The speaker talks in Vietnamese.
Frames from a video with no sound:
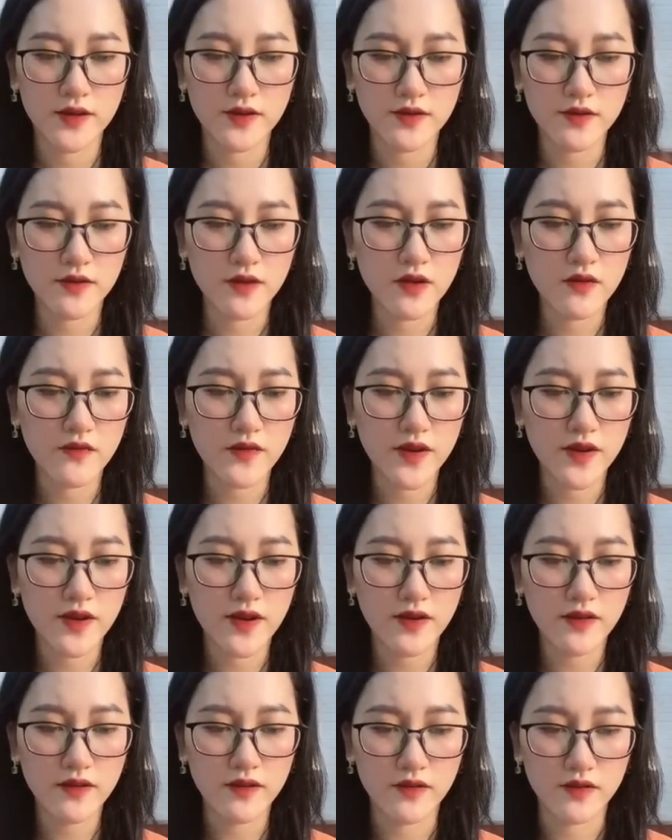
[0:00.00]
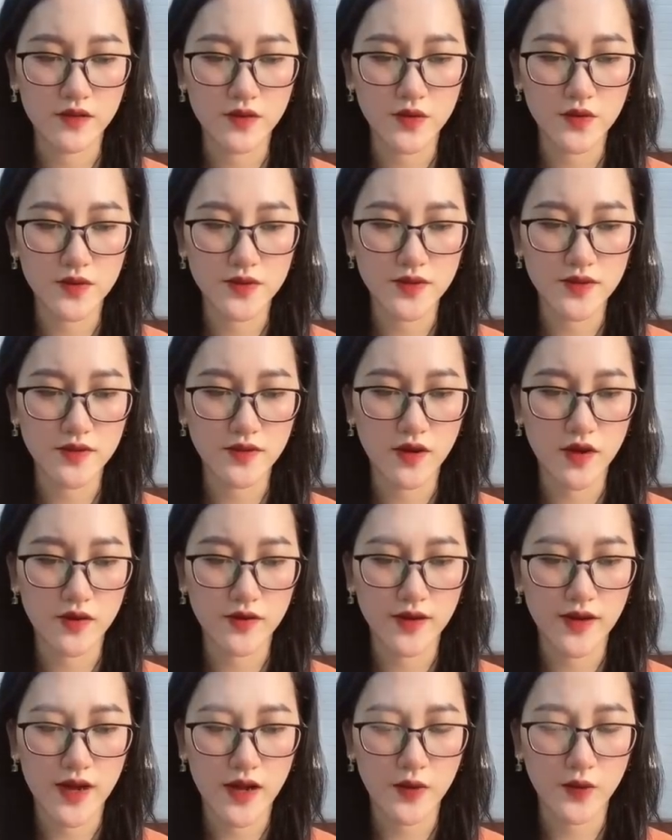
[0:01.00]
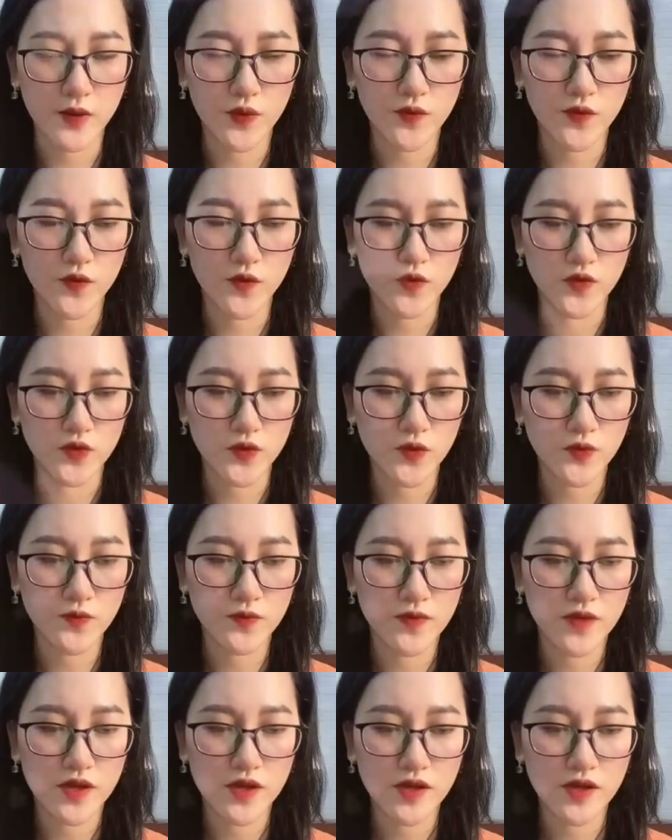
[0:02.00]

tường ngưng viên đang hưởng thụ sự ngọt ngào của Phù Dung